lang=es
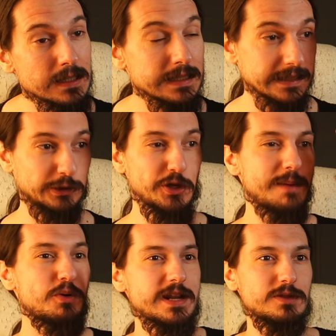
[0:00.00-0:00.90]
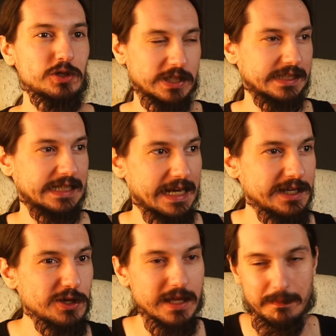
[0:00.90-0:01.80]
El tío ya poniéndose
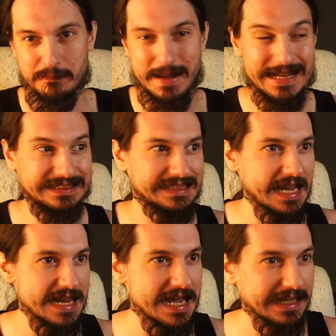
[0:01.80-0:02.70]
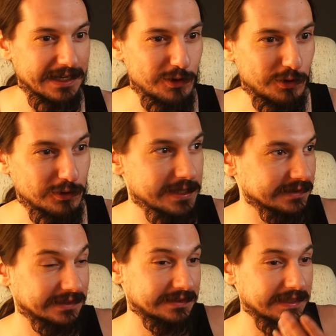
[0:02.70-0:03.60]
serio de basta ya, qué
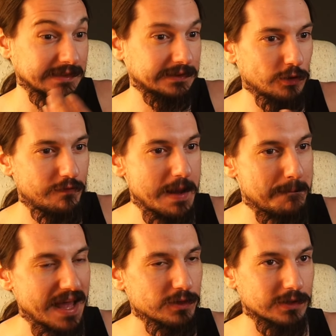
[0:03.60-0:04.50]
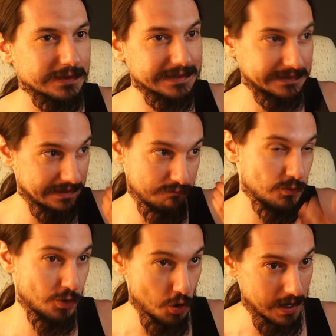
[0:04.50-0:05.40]
cojones. El tío flipando.
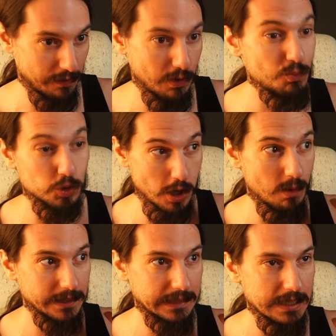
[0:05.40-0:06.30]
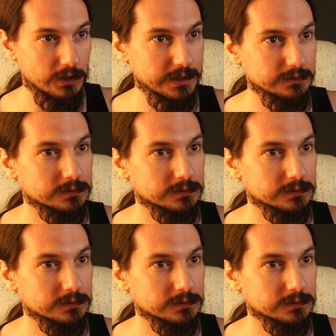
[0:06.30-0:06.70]
con razón, mucho aguantado, ¿eh?